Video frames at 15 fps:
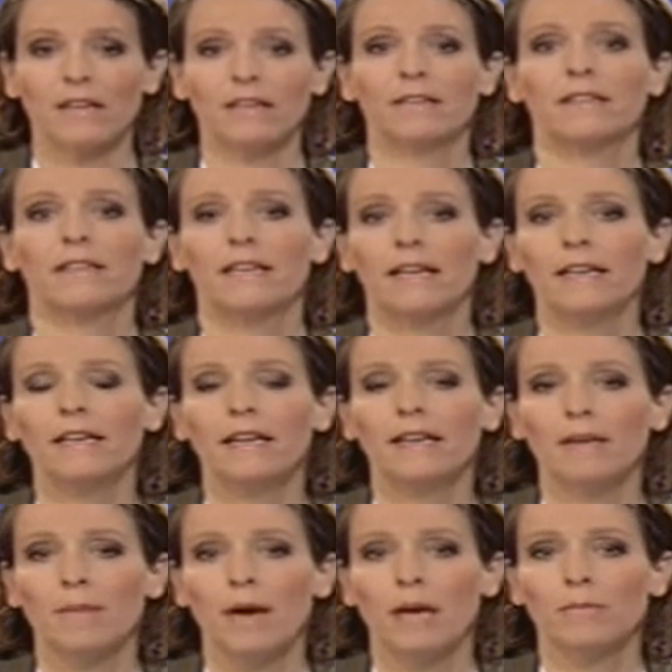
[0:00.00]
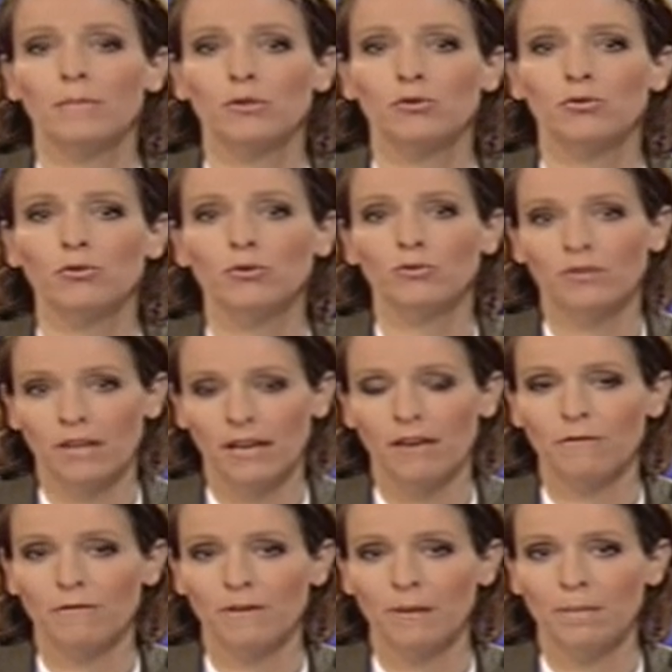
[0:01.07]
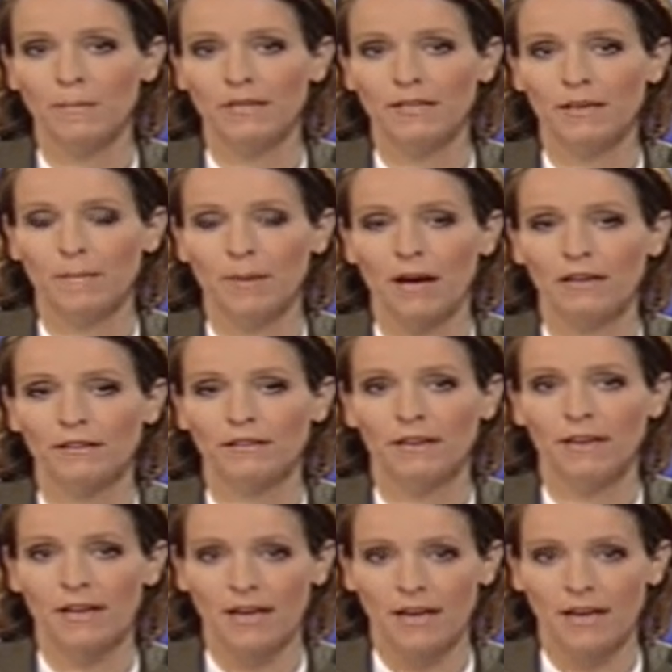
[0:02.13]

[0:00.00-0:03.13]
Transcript: hat die Kinder in dem Heim besucht und einen Film mitgebracht.